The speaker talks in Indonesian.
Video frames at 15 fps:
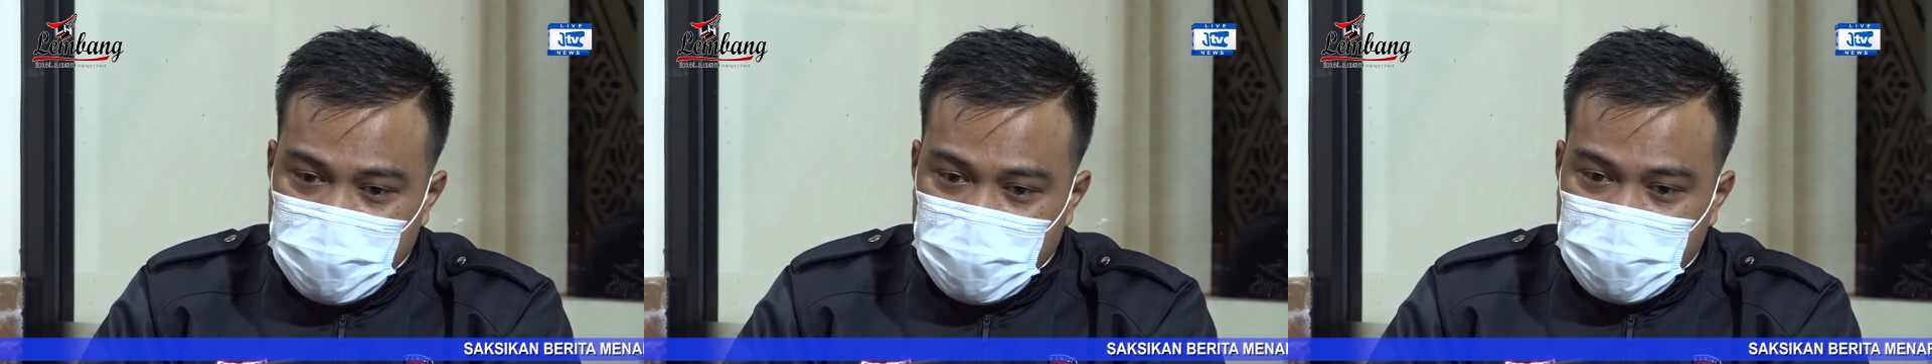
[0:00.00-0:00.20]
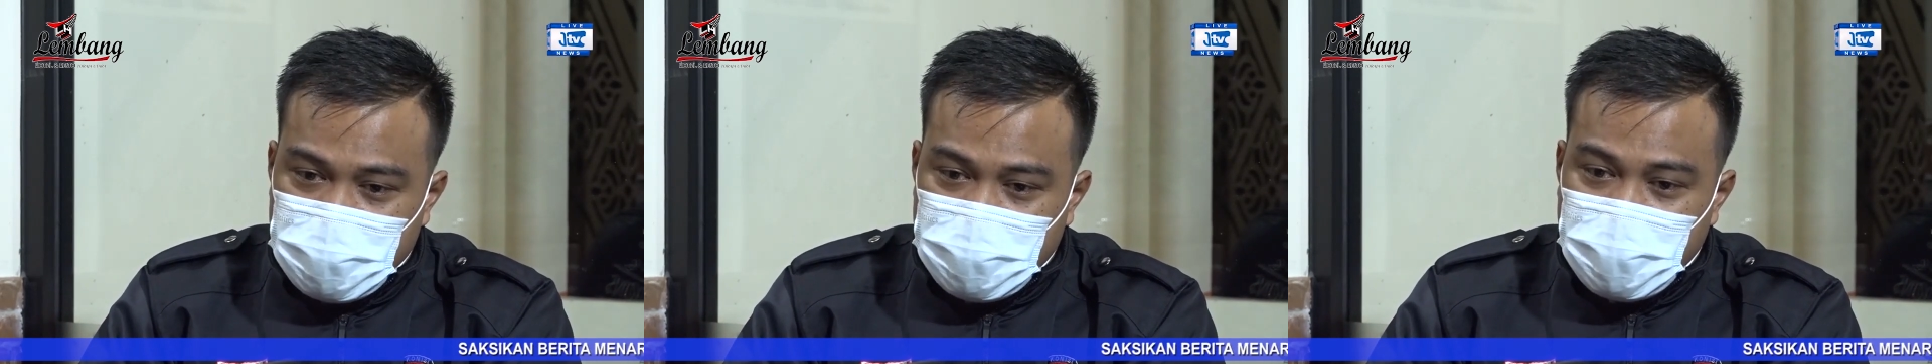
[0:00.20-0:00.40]

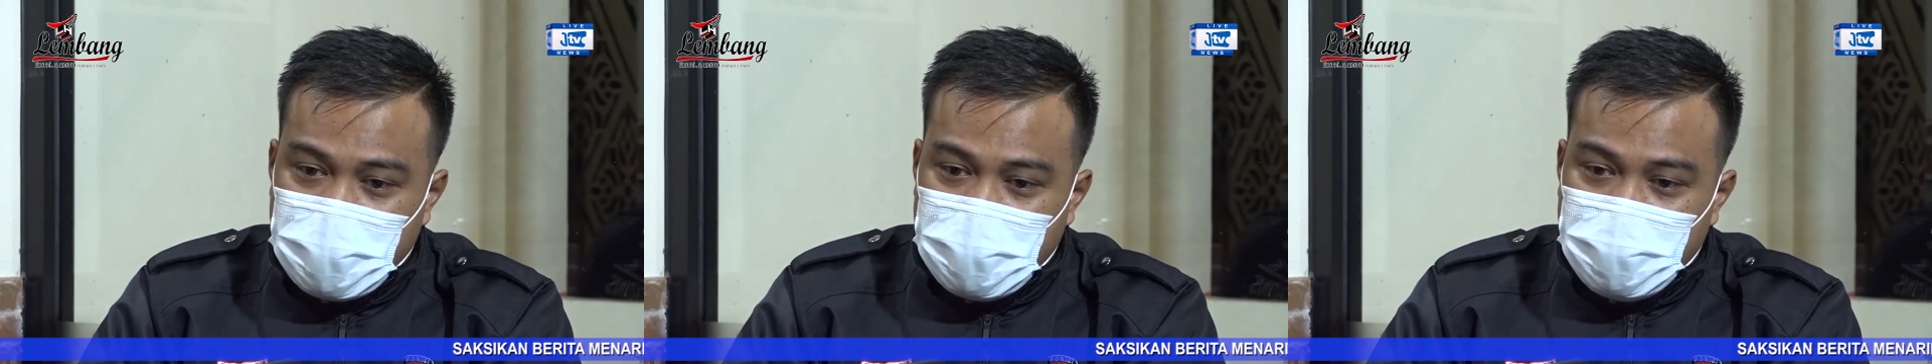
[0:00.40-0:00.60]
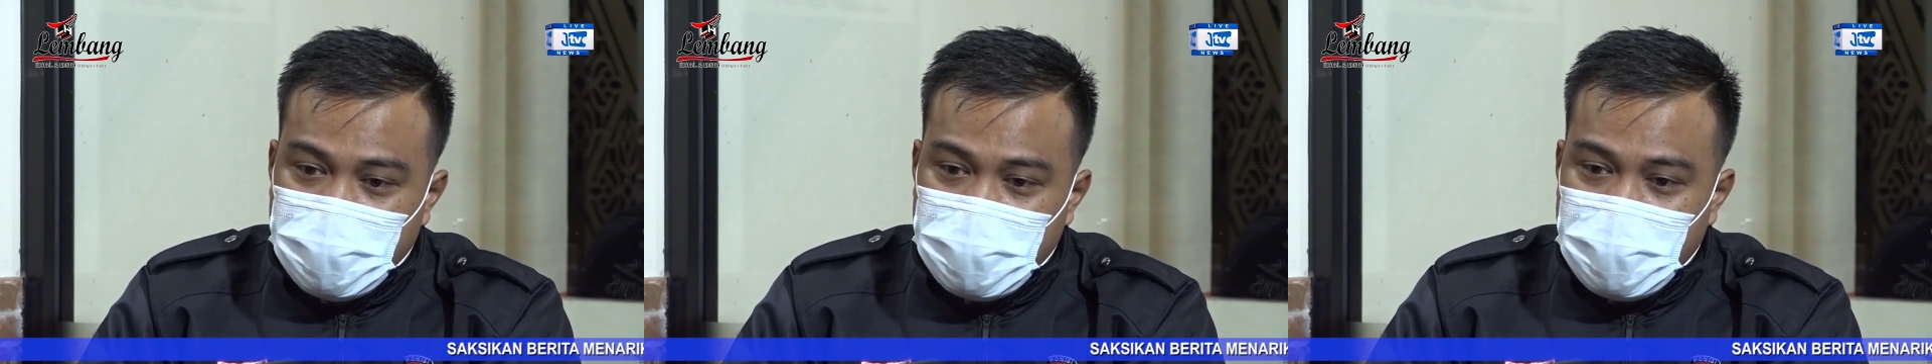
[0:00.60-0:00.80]
khusus
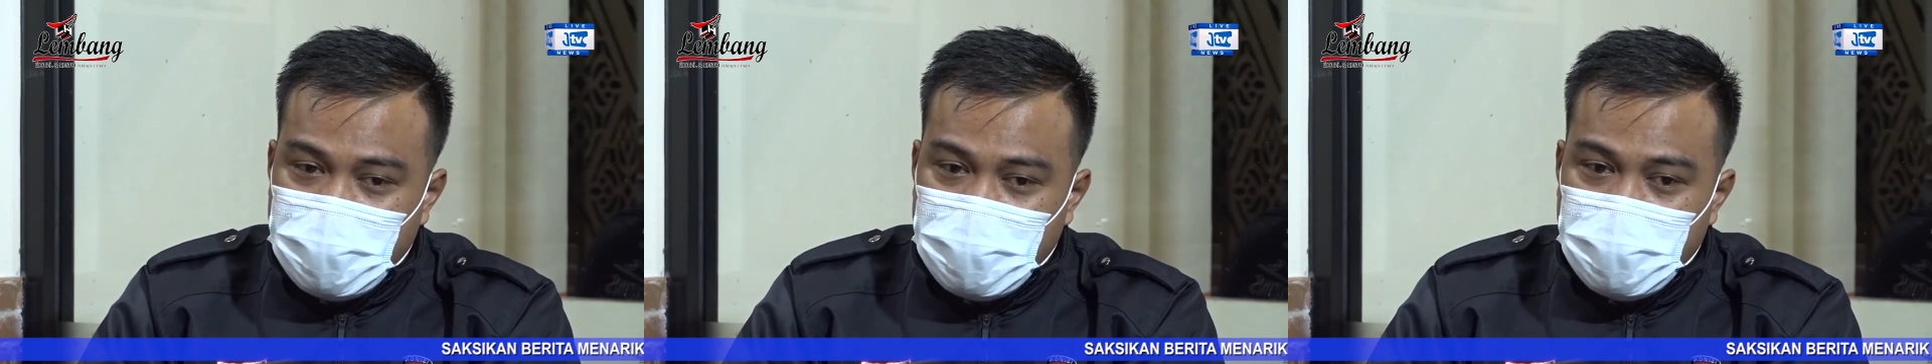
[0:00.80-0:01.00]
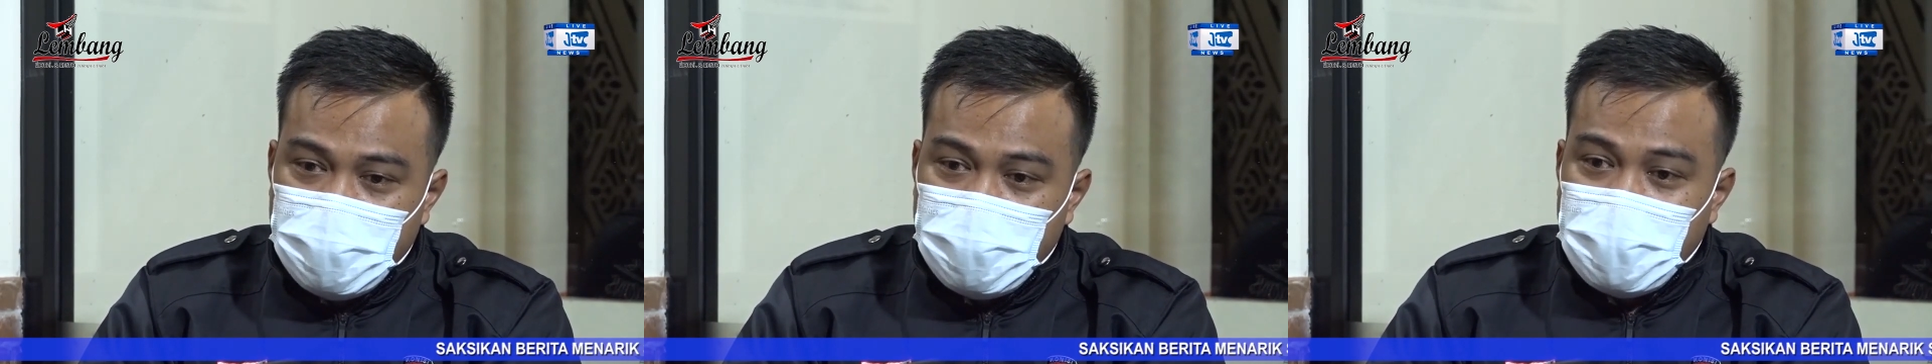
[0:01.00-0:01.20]
bagi pemilih
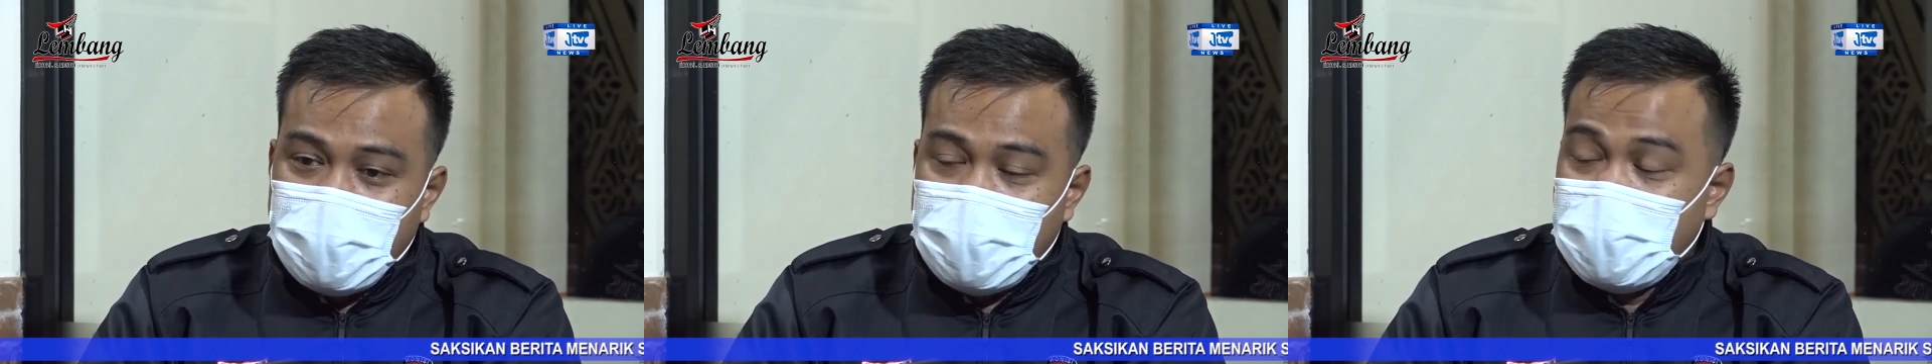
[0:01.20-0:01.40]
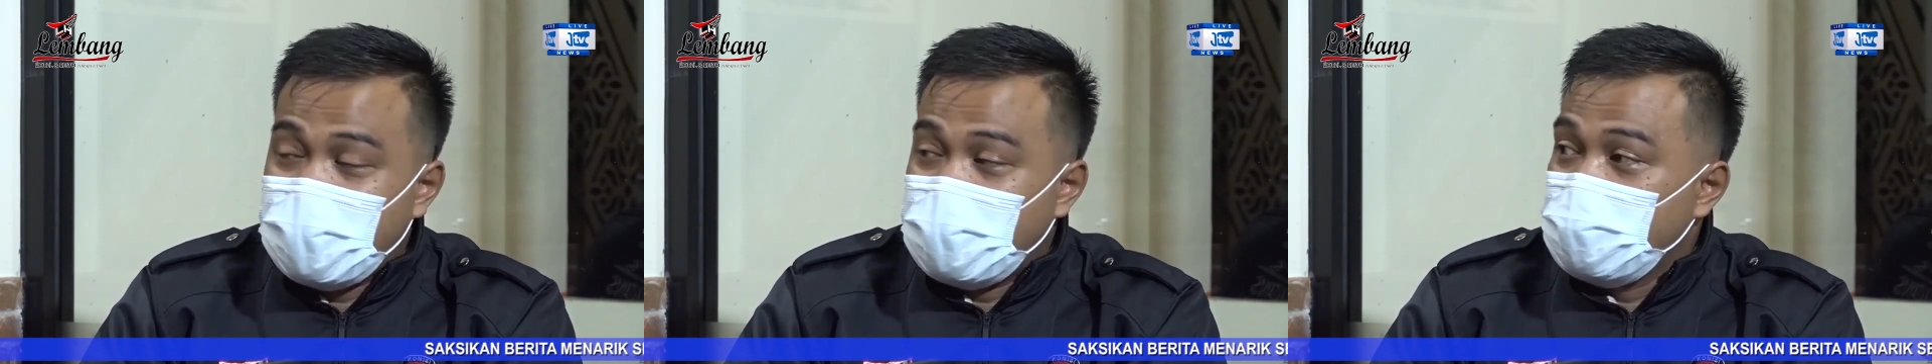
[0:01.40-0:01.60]
pemula
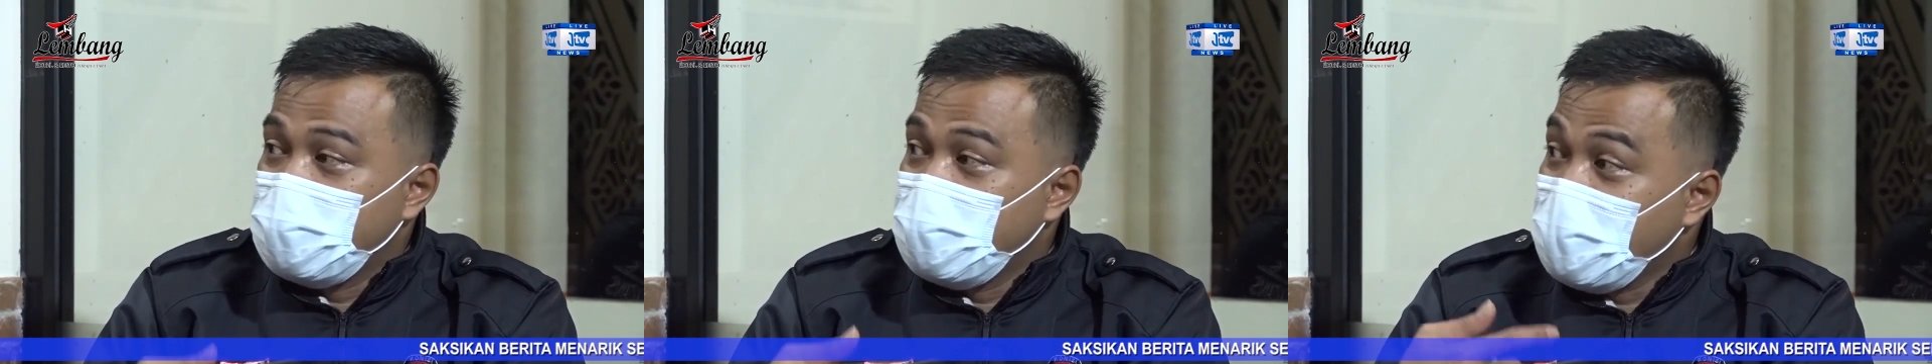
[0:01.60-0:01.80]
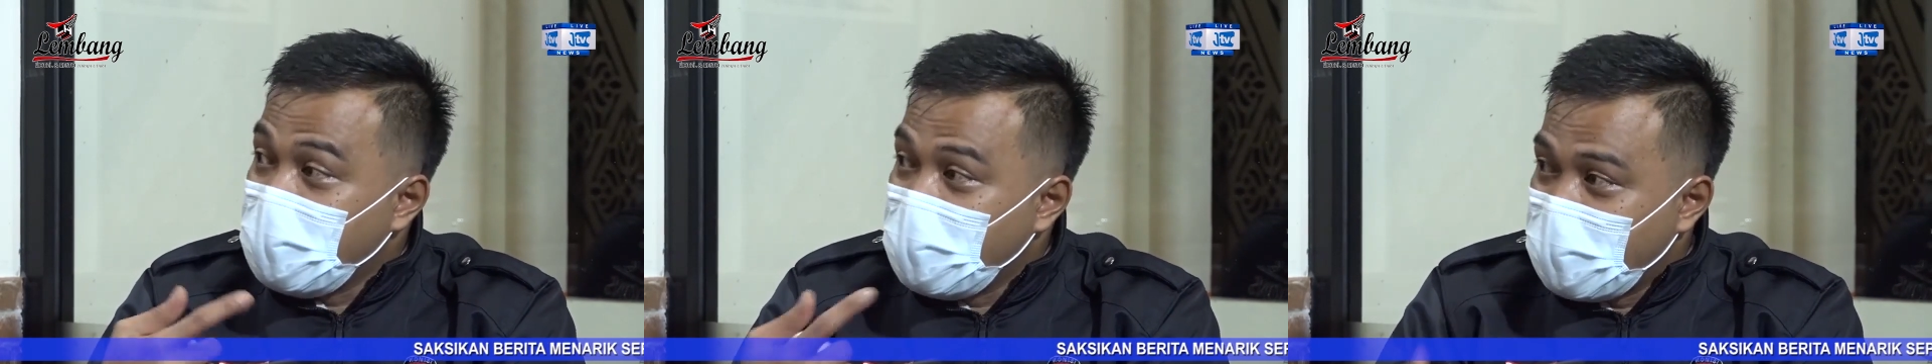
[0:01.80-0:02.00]
yang akan
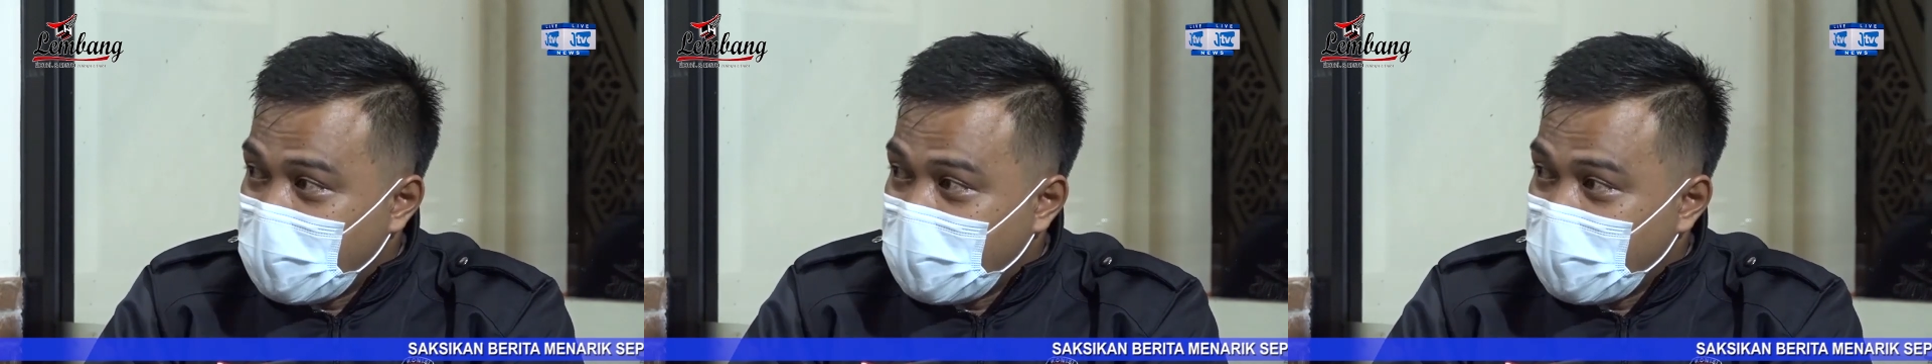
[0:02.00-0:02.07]
memilih